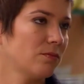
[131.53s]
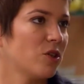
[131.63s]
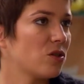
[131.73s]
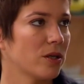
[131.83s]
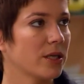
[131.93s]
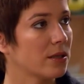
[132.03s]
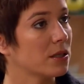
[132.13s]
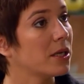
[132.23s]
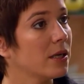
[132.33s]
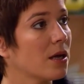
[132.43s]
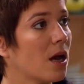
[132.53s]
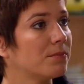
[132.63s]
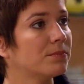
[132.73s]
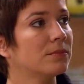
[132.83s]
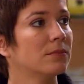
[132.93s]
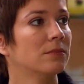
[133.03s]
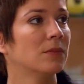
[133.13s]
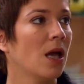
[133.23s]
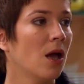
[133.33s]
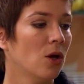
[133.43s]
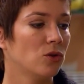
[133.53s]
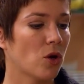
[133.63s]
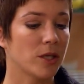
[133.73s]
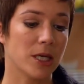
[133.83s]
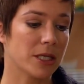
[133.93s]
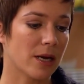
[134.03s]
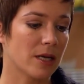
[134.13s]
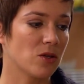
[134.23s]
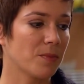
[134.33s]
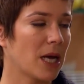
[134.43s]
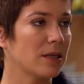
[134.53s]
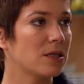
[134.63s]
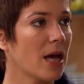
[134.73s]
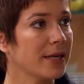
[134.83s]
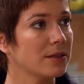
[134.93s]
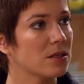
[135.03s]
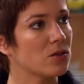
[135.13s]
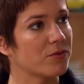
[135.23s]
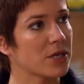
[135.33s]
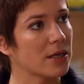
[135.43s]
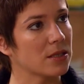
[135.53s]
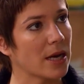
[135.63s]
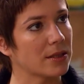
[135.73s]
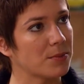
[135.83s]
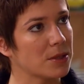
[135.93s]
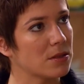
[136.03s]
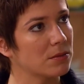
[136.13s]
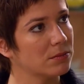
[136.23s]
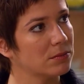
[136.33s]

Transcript: Was sollte er dagegen haben? Deutlicher kannst du ihm gar nicht zeigen, dass du auf seiner Seite bist.